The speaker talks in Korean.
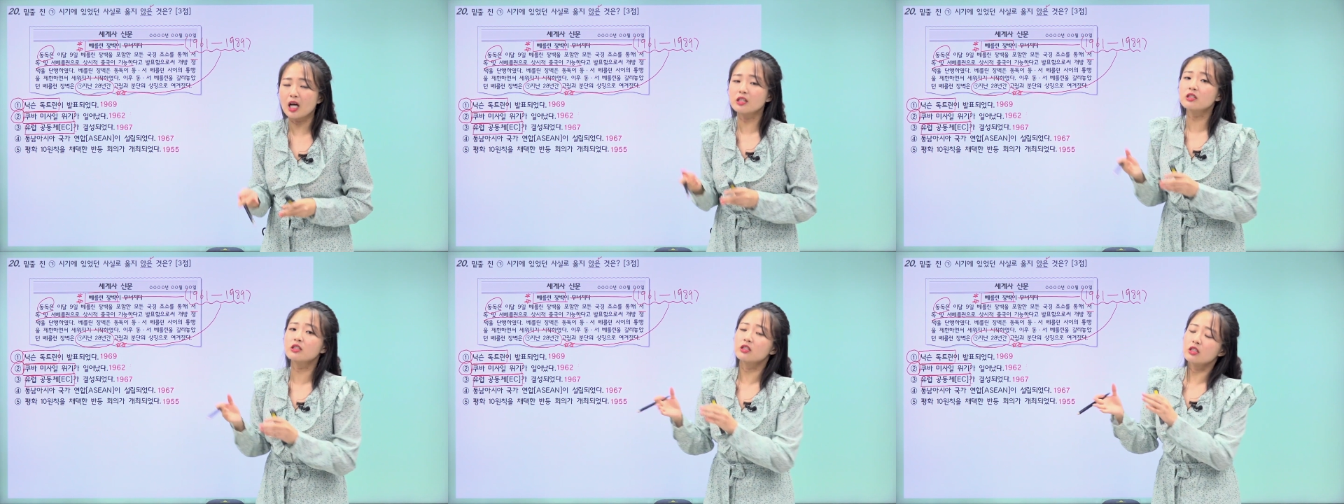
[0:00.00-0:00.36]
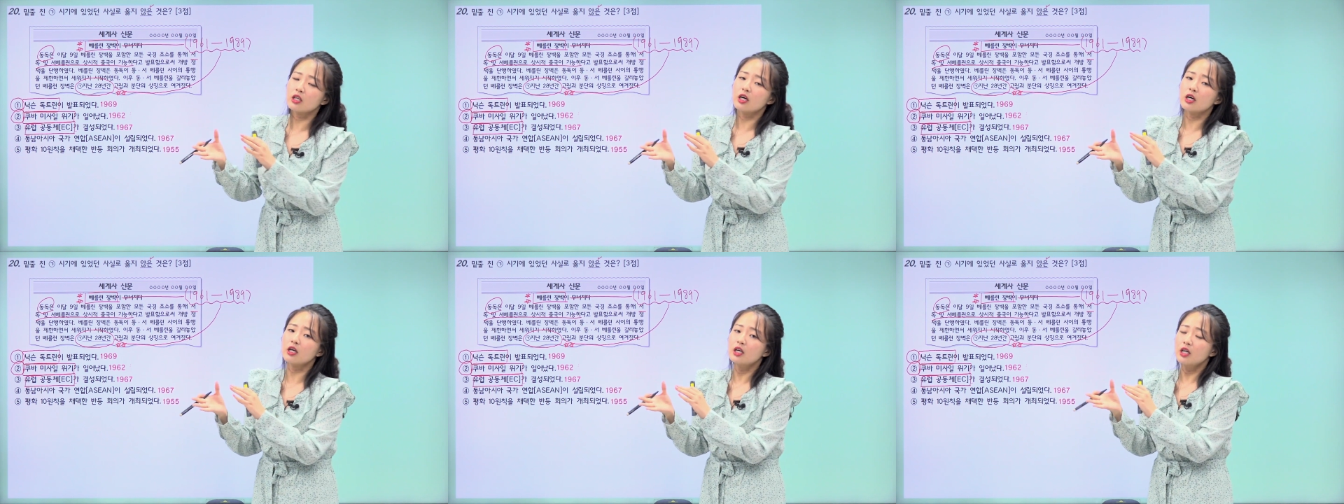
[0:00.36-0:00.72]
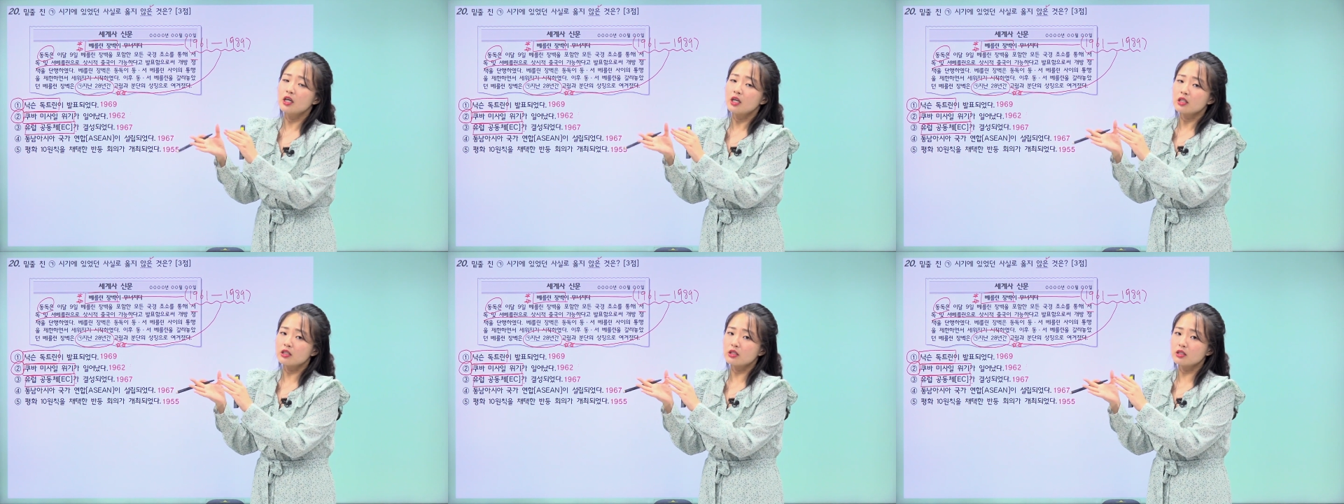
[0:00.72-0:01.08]
아직 그러니까
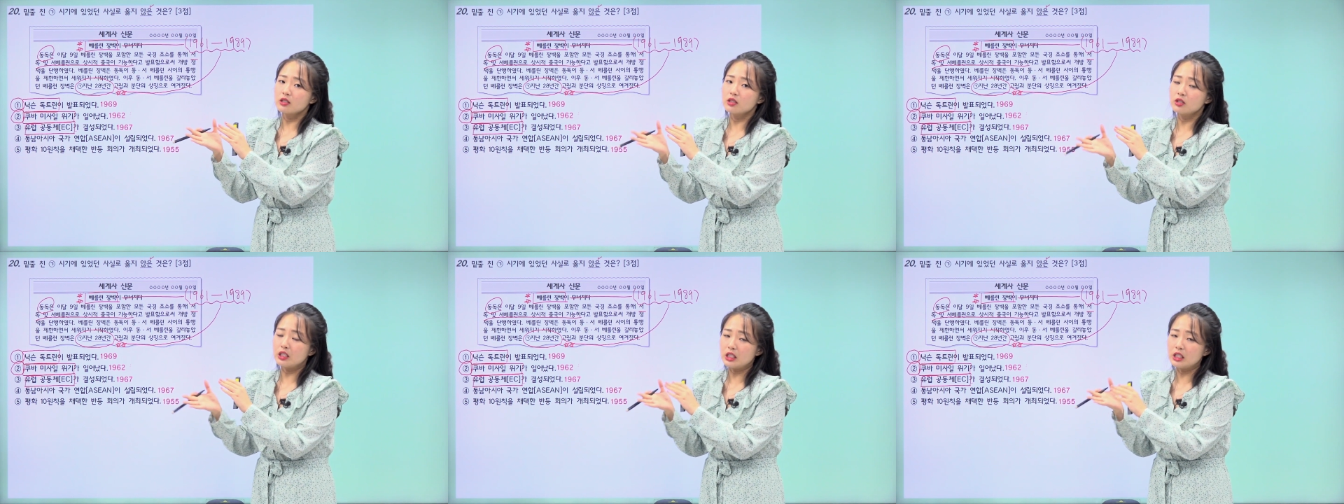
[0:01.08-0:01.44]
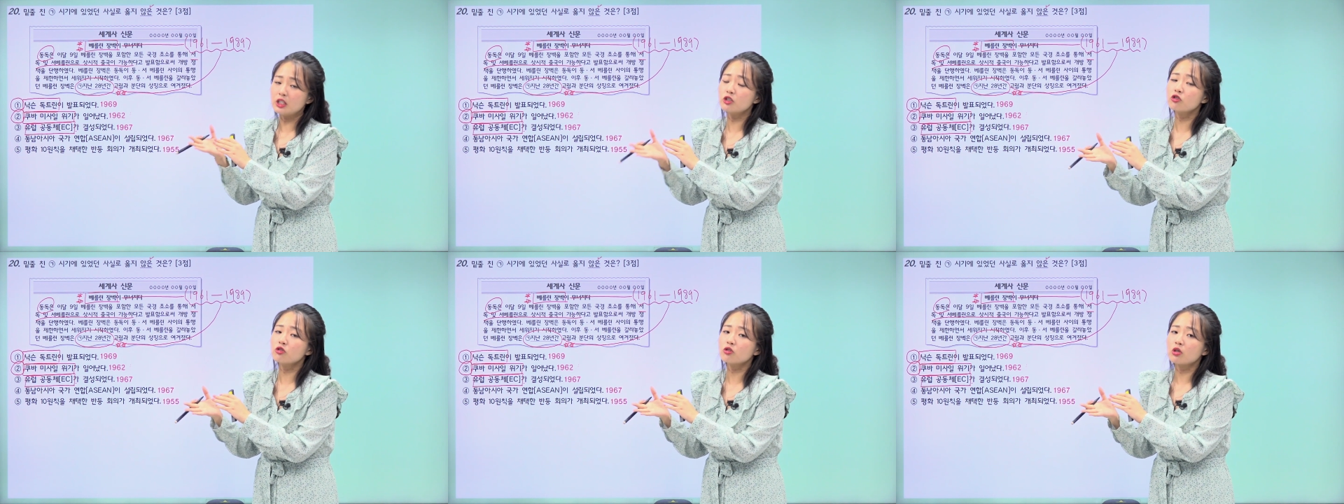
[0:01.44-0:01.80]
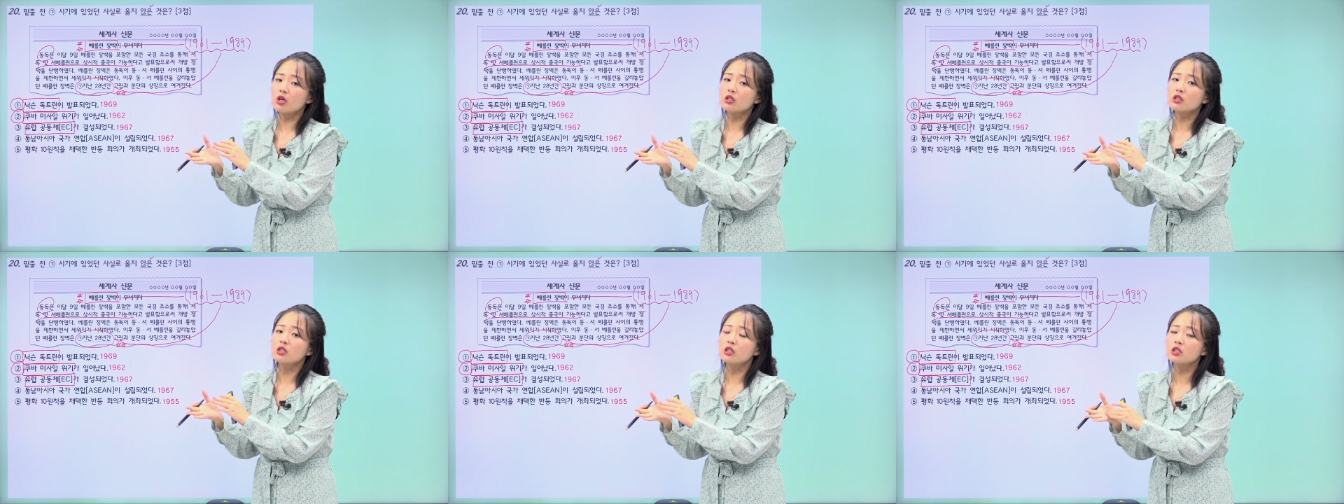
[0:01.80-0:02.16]
그
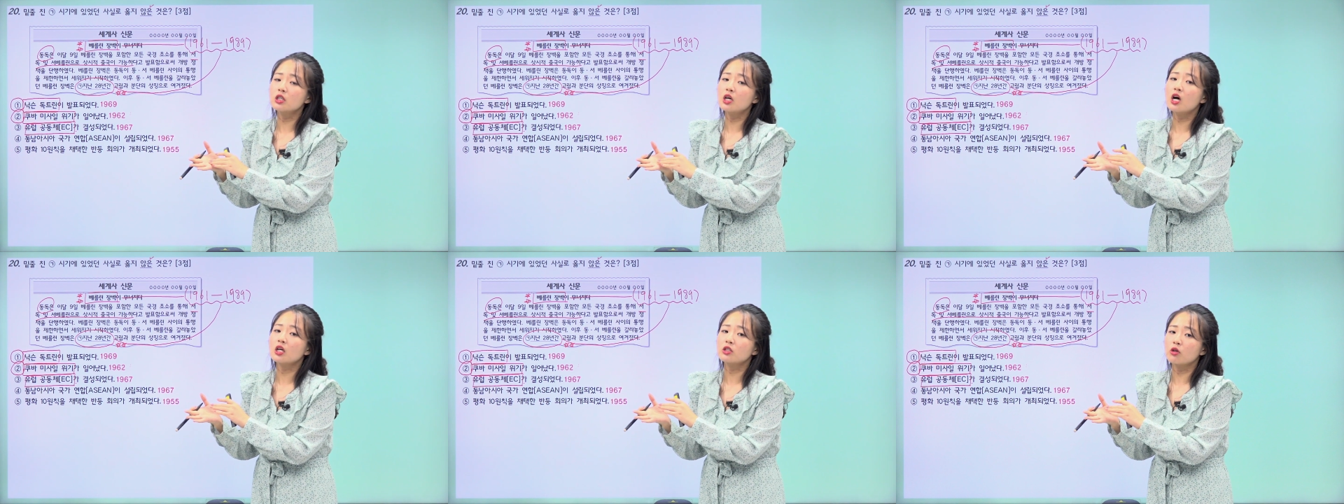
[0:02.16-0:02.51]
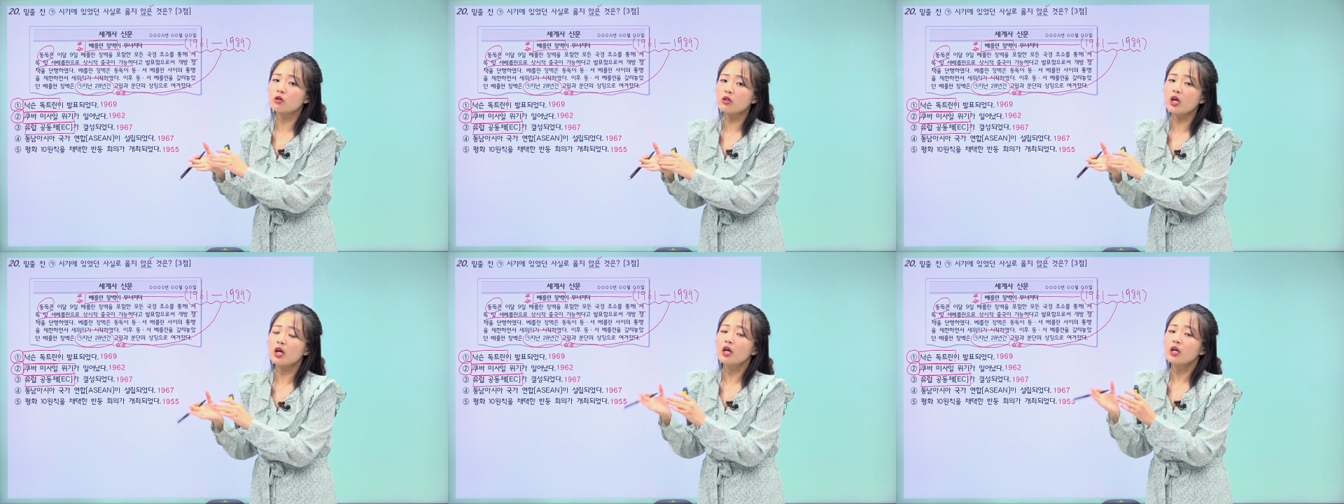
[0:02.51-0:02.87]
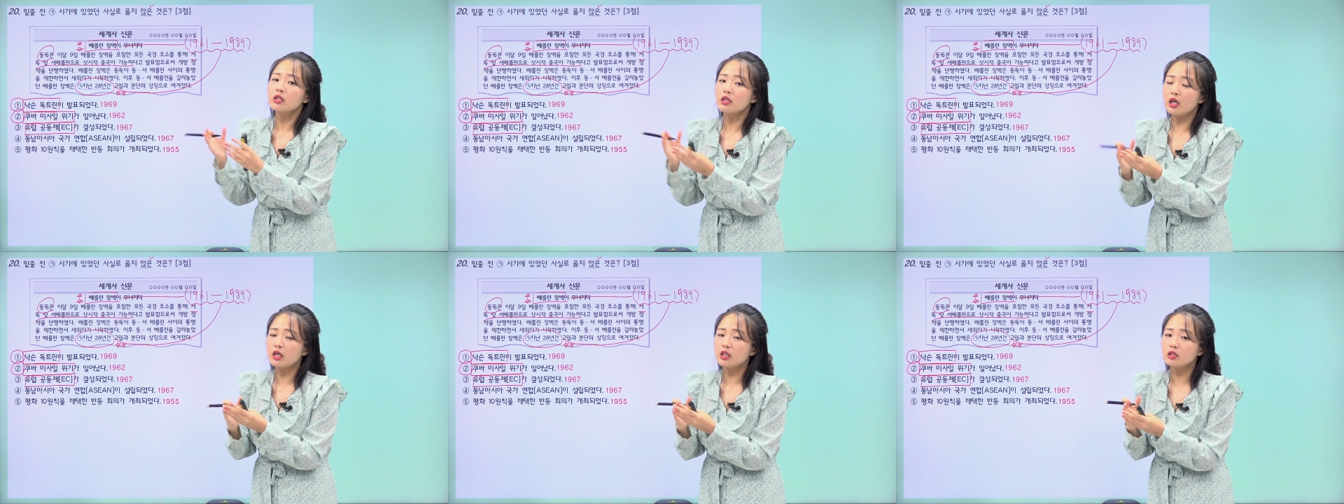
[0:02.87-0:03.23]
EU가 등장하기 전에
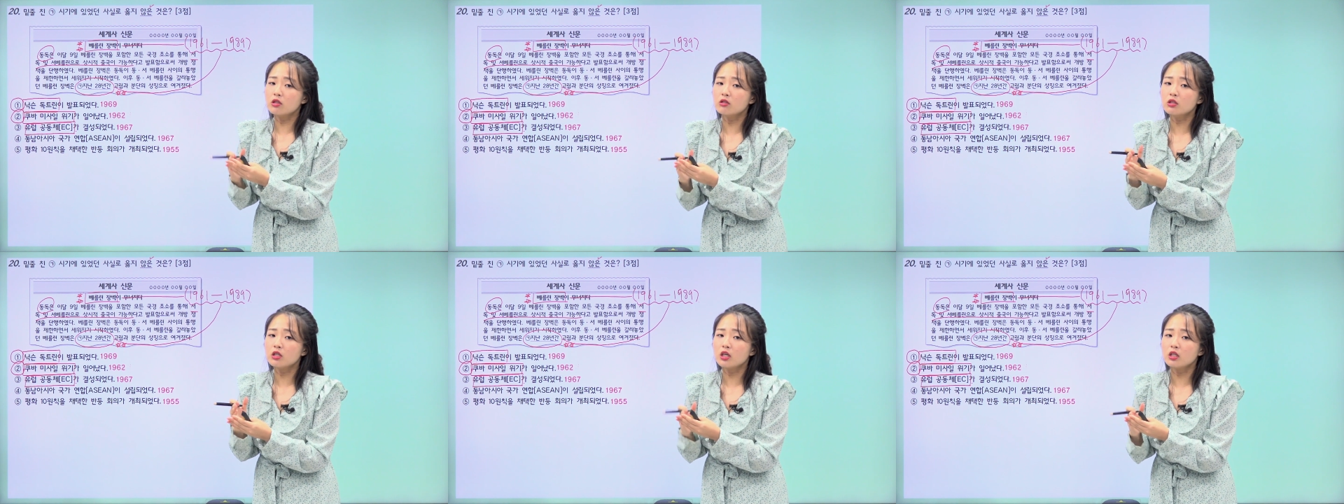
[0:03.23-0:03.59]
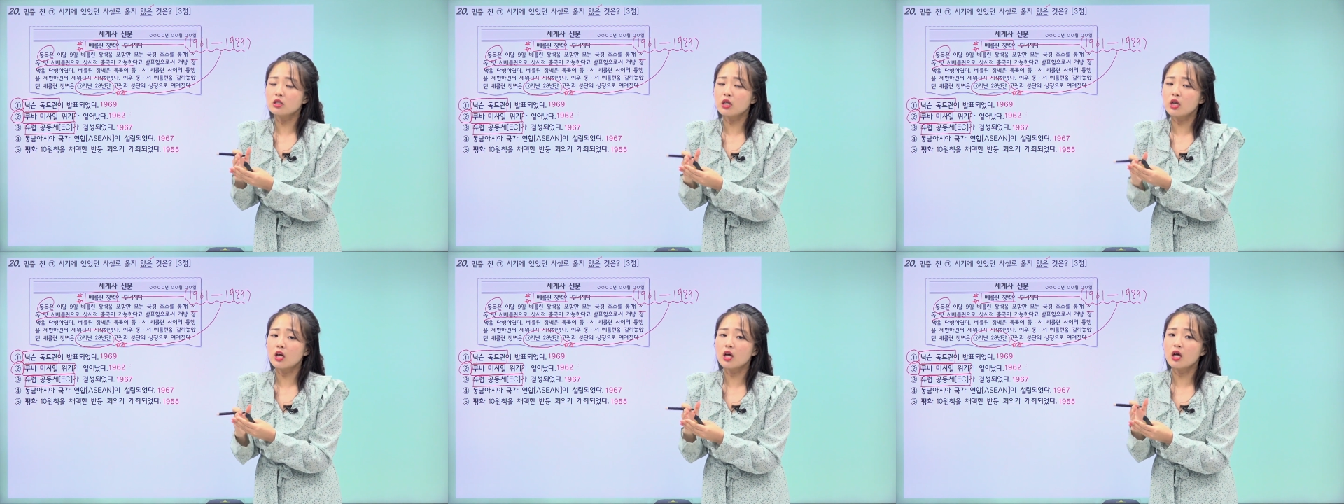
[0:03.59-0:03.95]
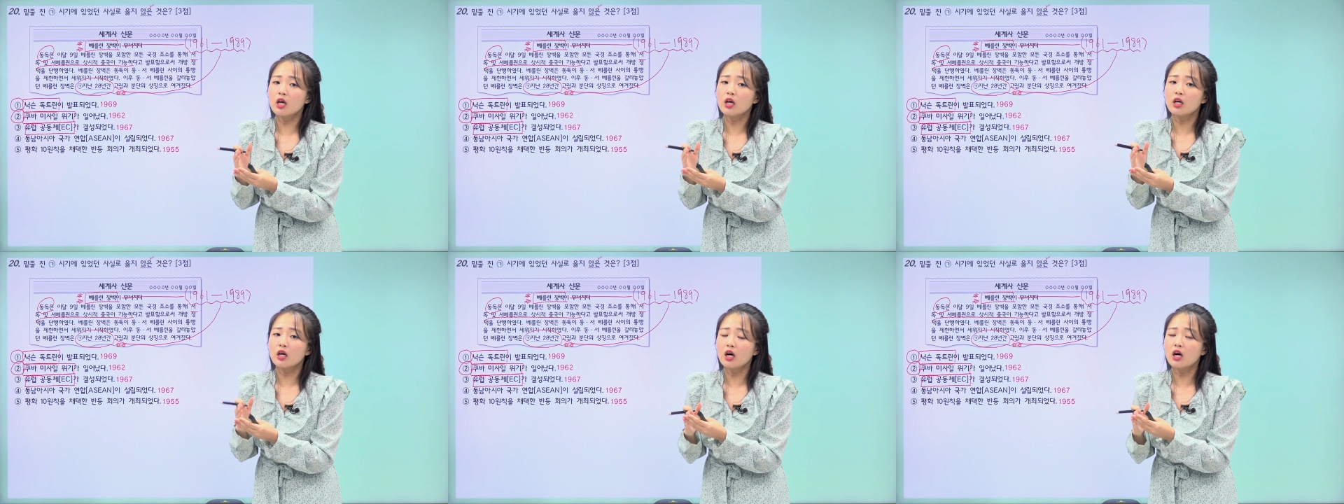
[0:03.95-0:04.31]
냉전
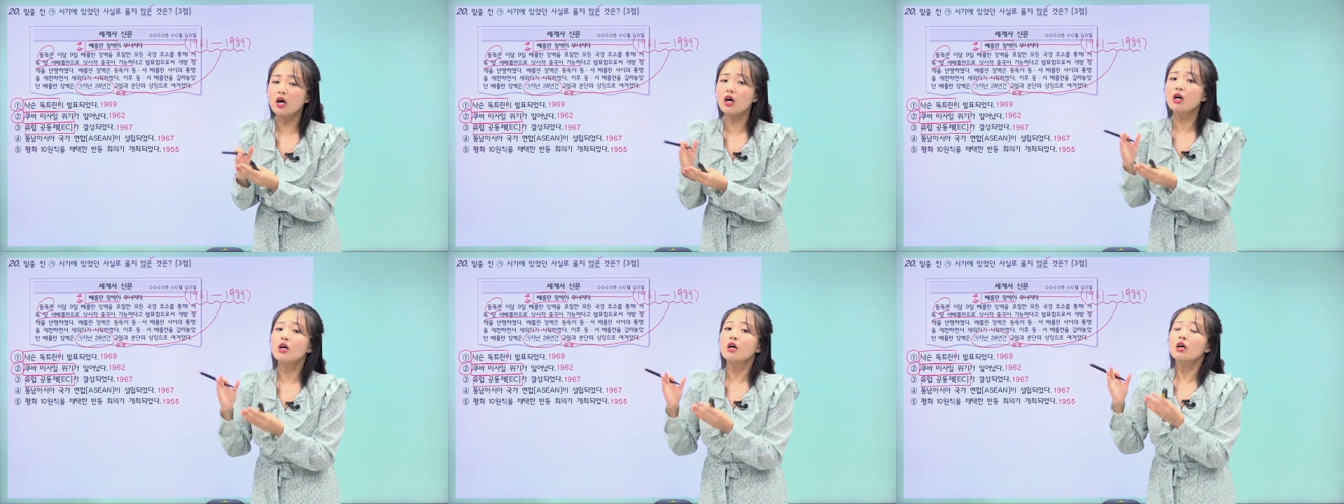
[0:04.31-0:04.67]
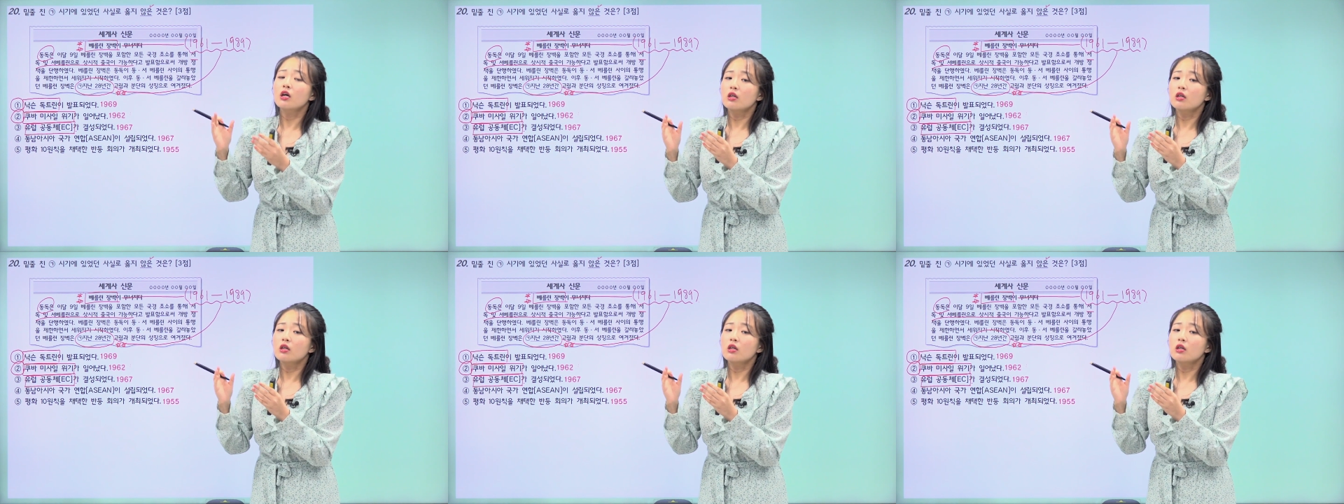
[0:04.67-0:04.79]
체제가